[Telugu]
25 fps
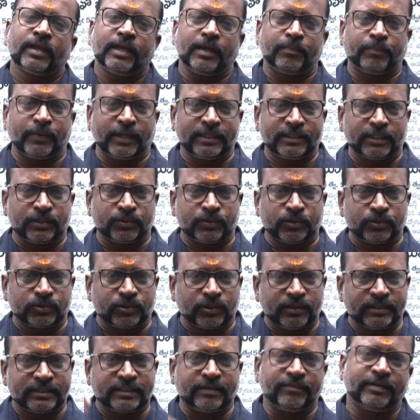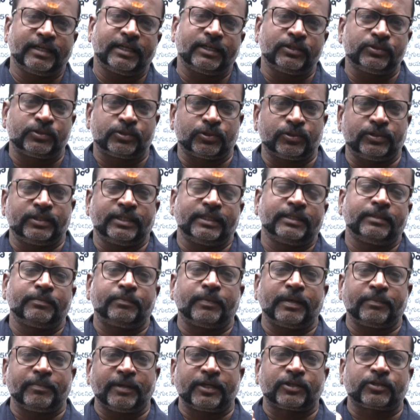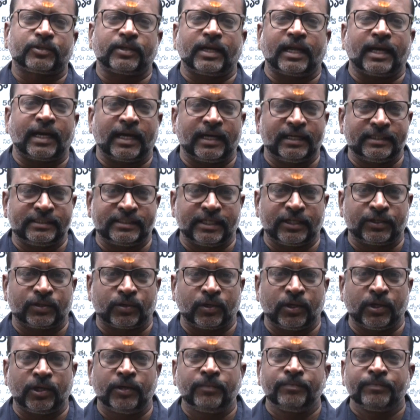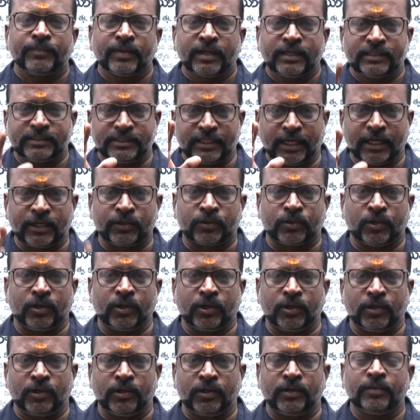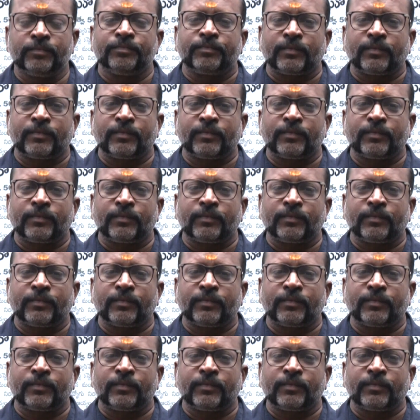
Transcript: ఎప్పుడైతే టూ థౌజండ్ సెవెంటీన్స్ ఉంది ఇది పెట్టుకున్నారు ఆల్రెడీ జెన్కోలో జెన్కోలో